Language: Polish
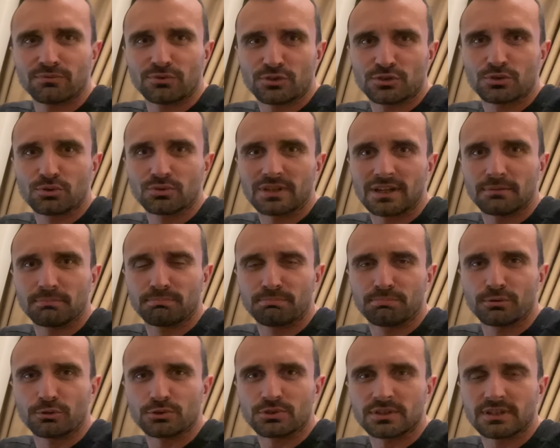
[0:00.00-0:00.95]
więc tutaj
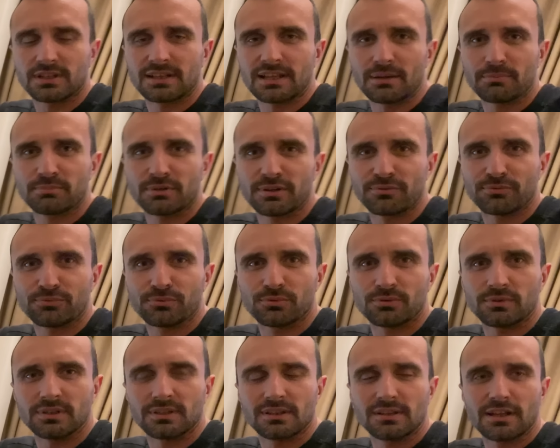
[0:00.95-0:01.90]
plusik dla
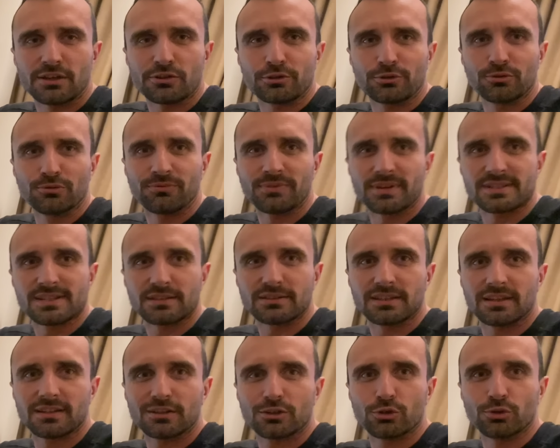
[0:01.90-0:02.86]
BMW i dla Triumpha za
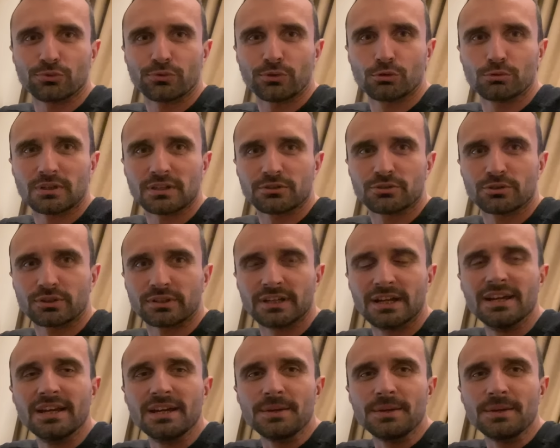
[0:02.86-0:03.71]
te konfiguratory.